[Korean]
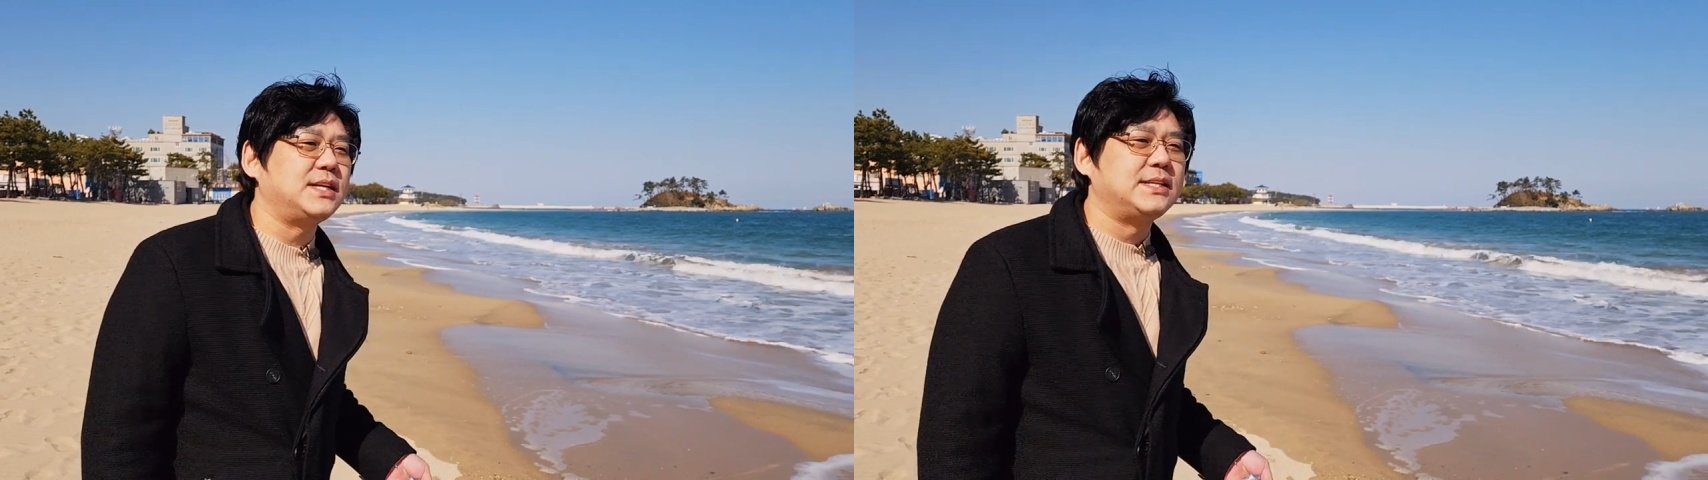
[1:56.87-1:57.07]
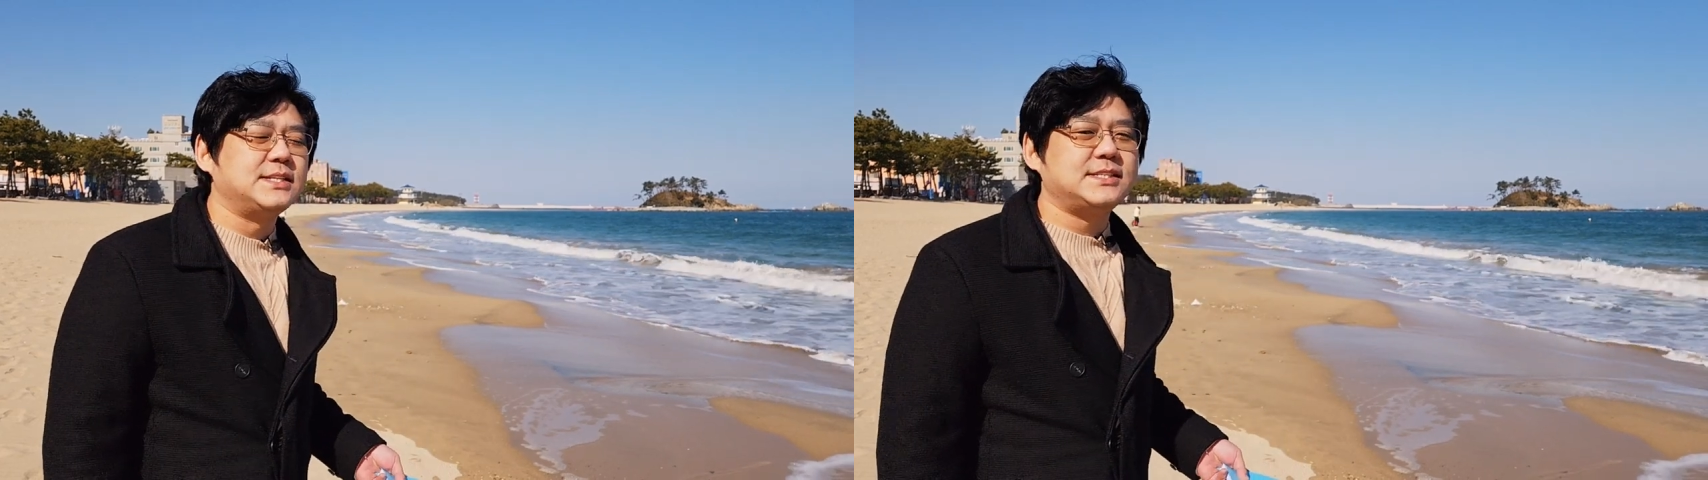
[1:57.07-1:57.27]

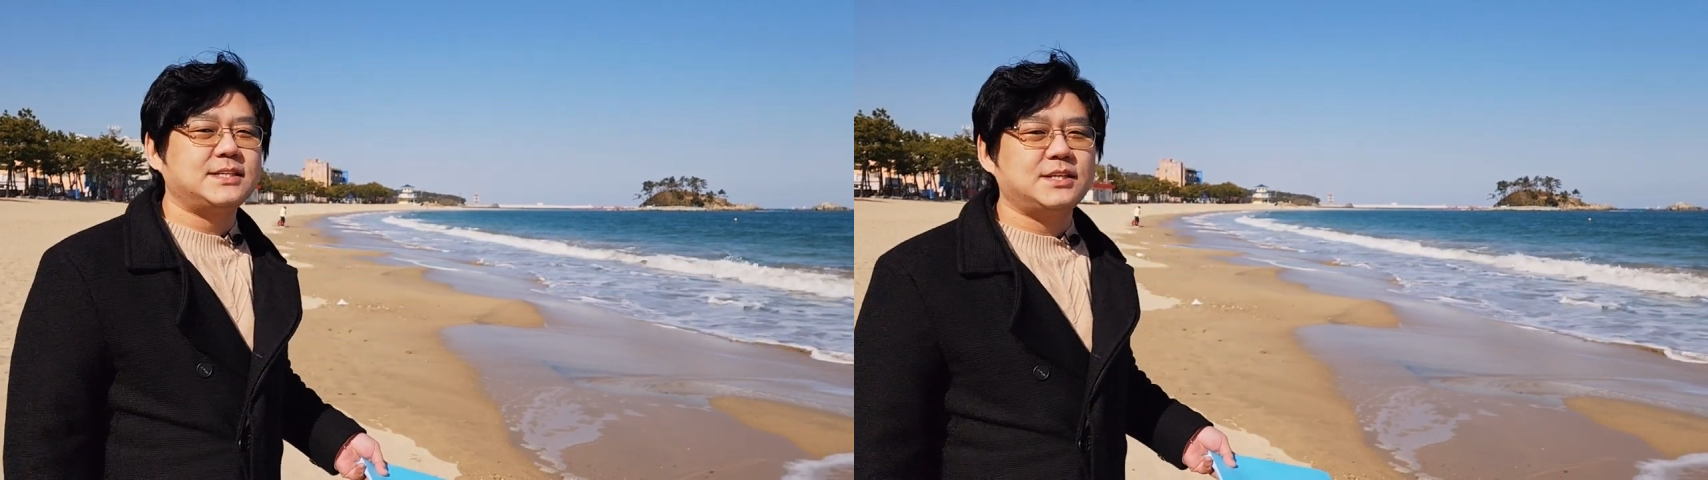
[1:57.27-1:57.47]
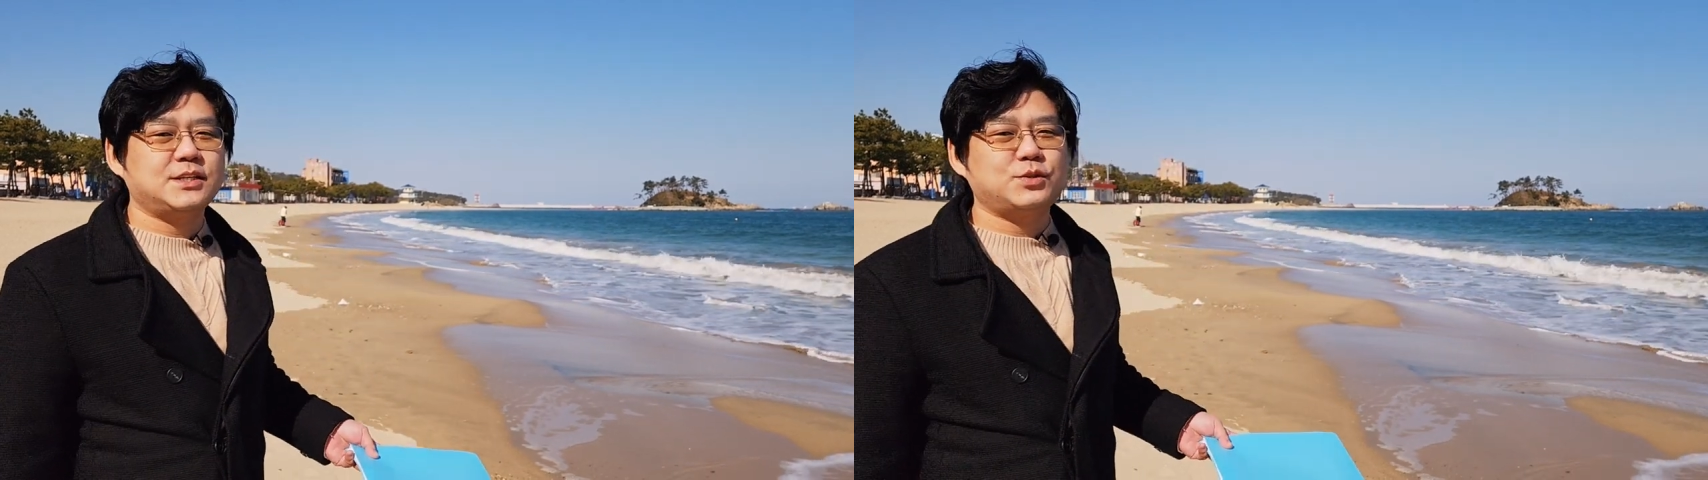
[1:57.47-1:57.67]

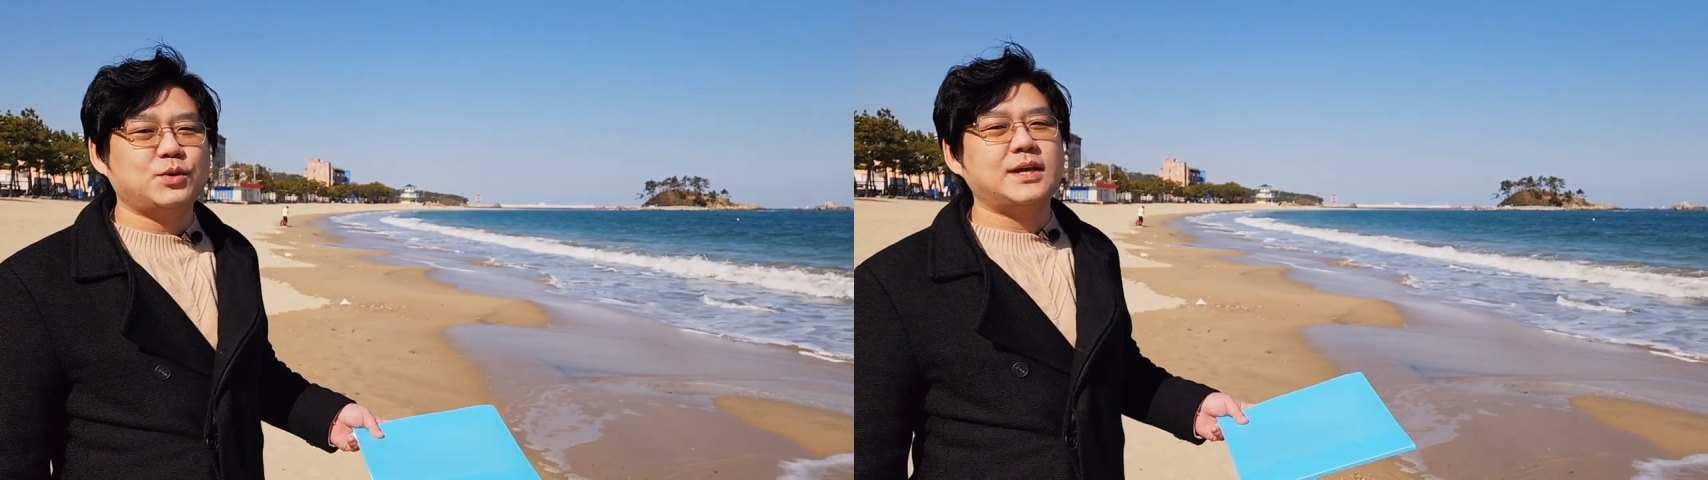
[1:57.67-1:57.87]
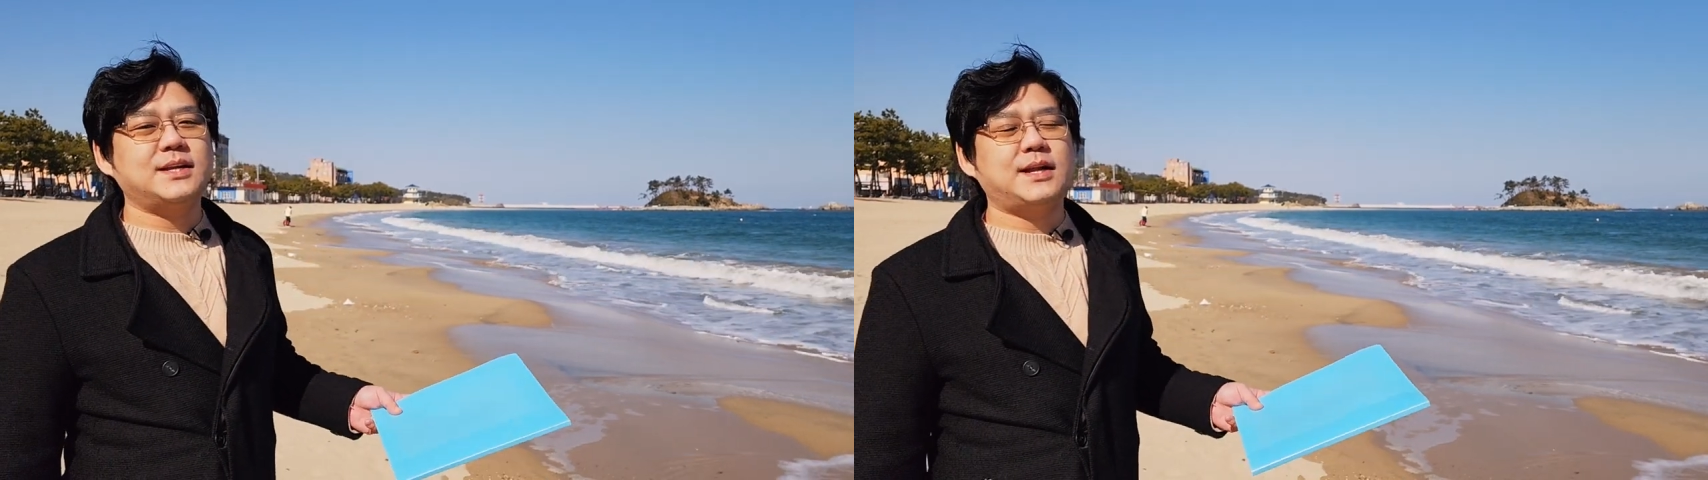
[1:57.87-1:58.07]
있는지
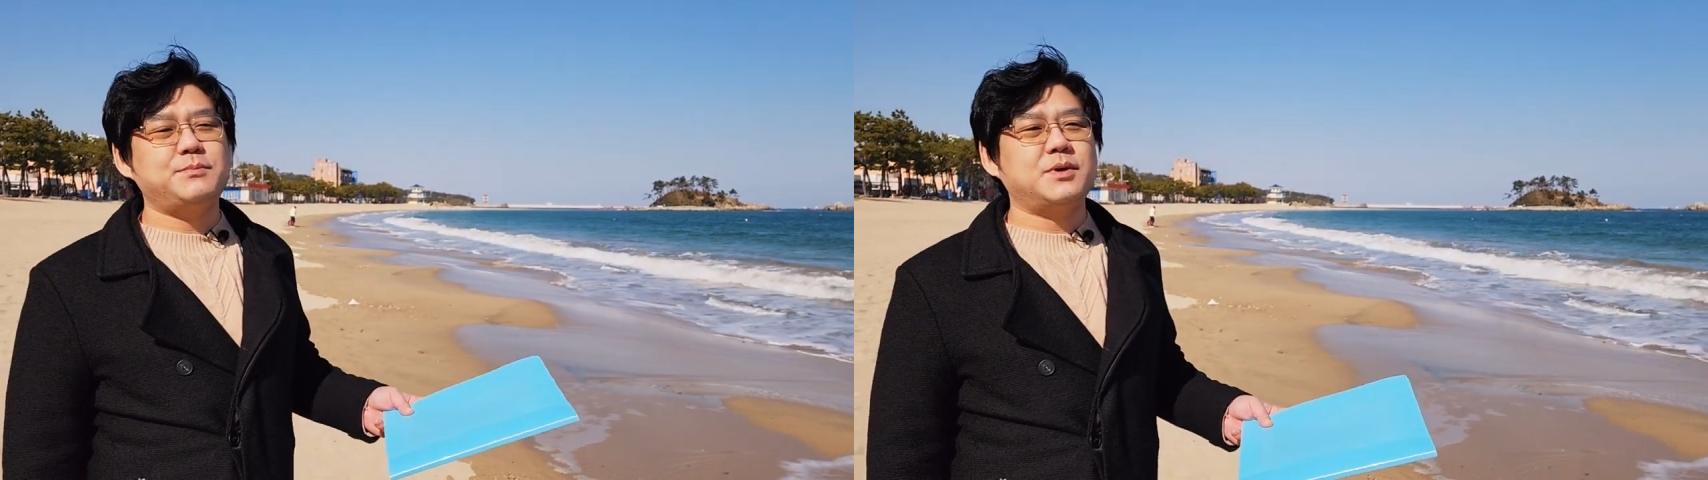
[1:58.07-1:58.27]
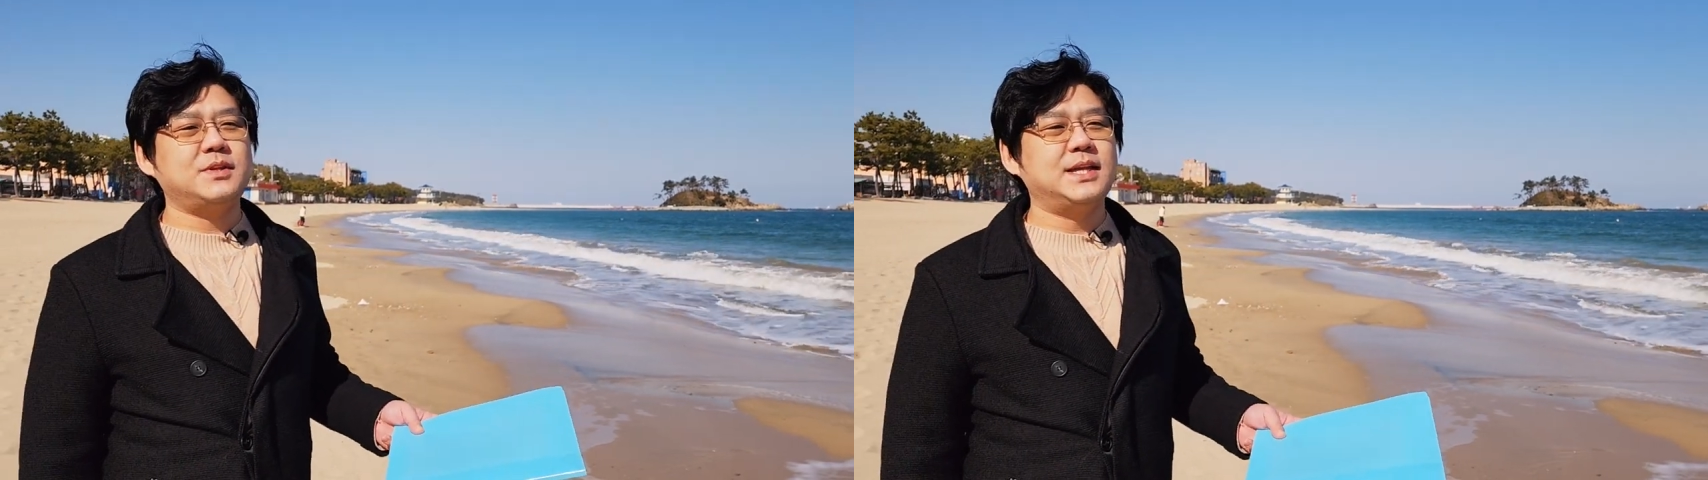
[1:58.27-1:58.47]
소개를
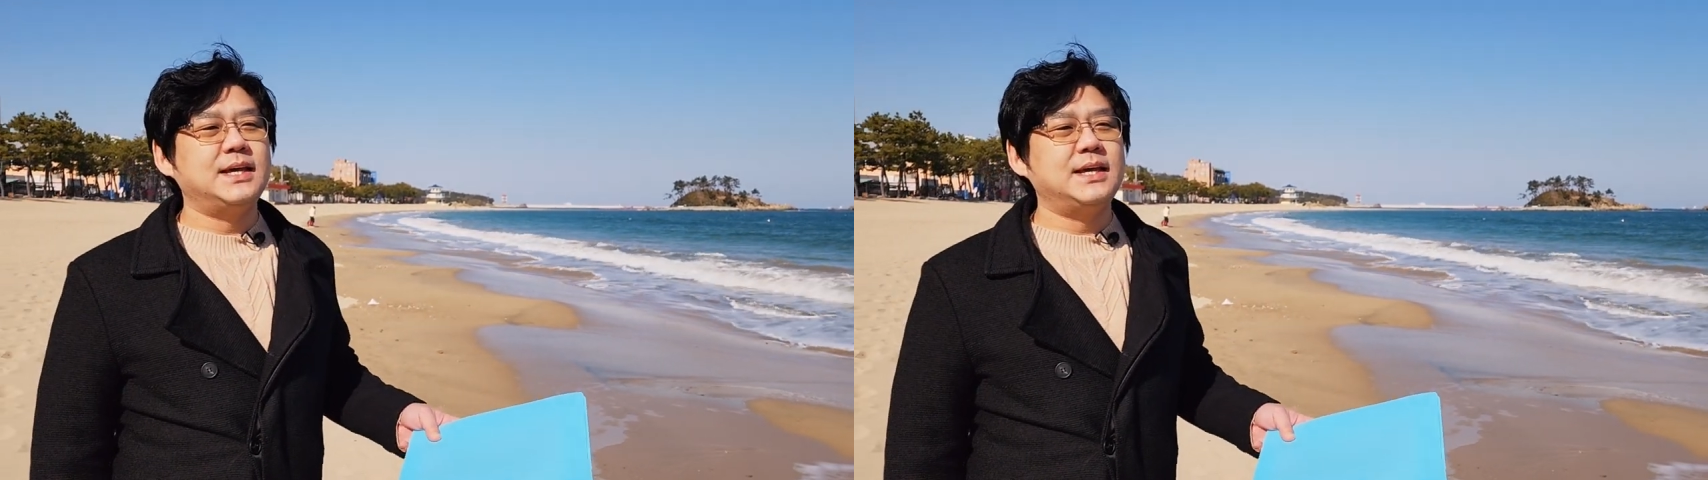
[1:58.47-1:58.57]
한번